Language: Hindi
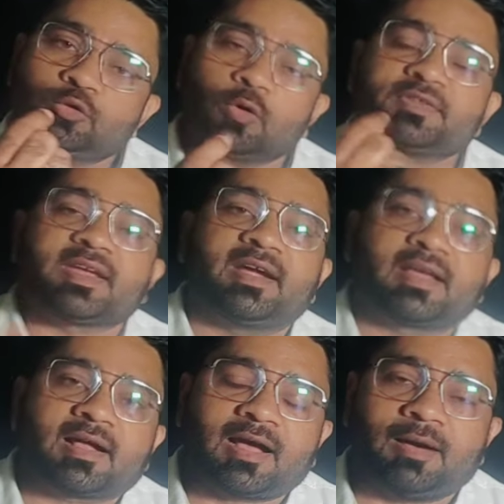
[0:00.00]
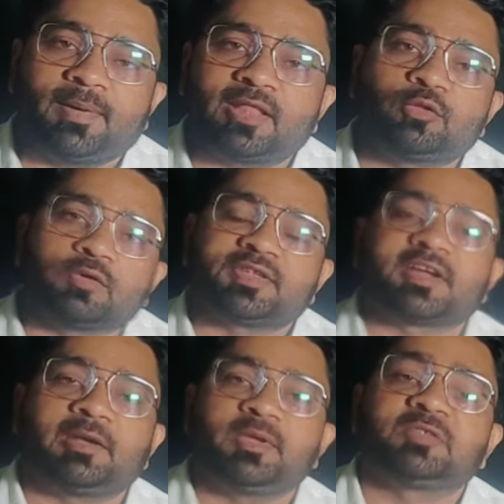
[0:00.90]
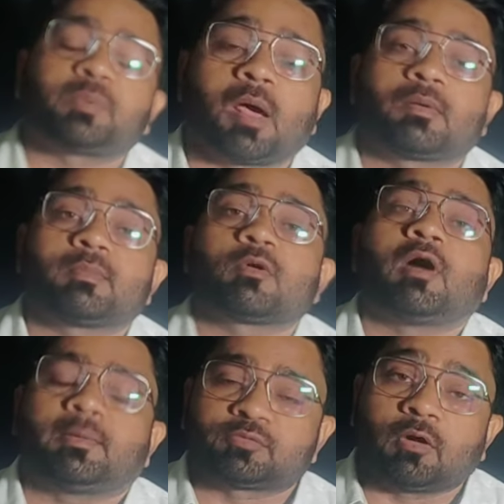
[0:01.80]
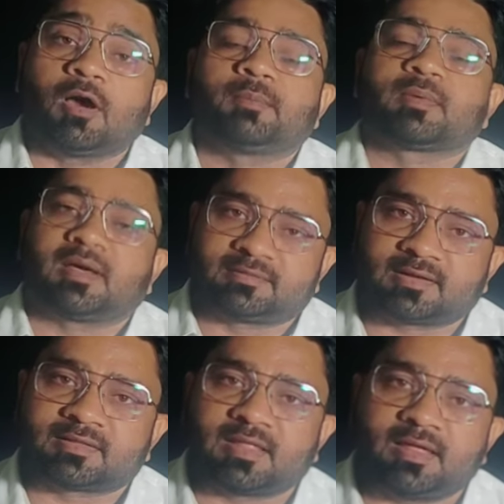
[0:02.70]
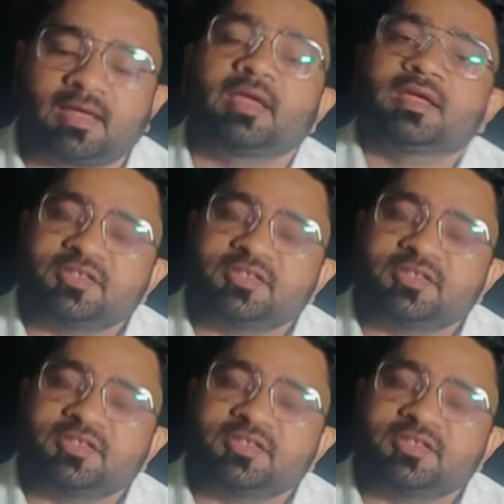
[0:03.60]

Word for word: दो सेकंड का काम है दो सेकंड में इस प्रॉब्लम को आप सॉल्व कर सकते हैं